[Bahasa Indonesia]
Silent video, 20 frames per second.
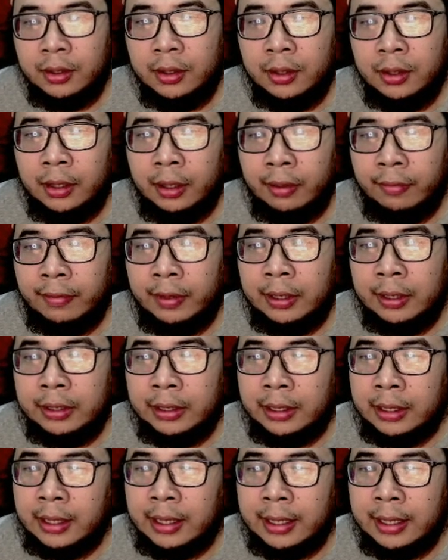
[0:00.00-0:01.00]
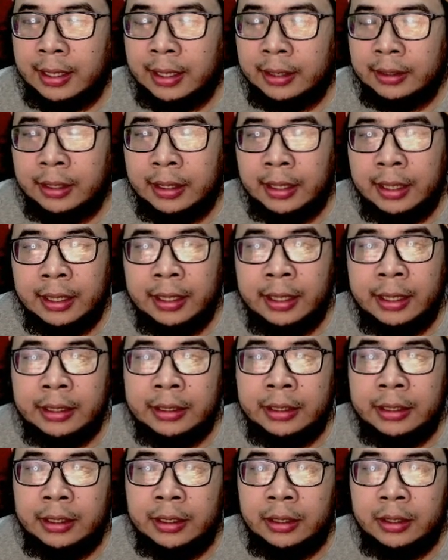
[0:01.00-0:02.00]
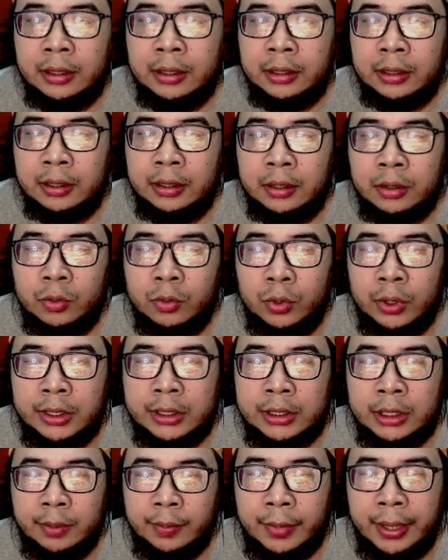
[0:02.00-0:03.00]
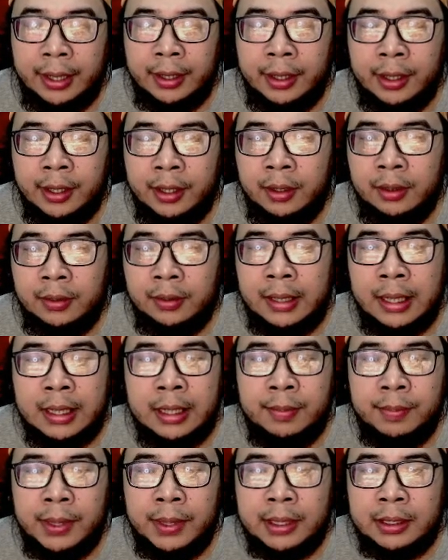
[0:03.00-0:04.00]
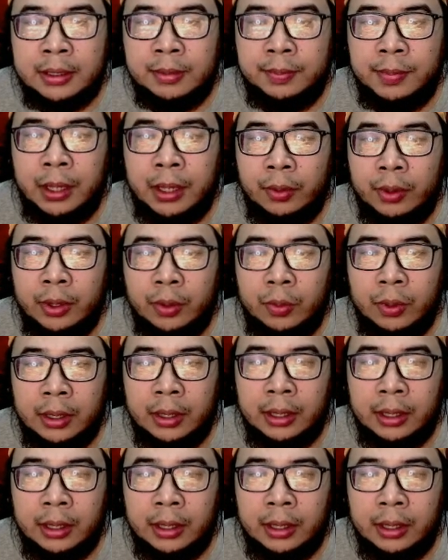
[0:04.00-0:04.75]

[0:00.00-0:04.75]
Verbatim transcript: levelnya karakter kalian jadi uh, eh, gue di sini mainin tadi pas power gue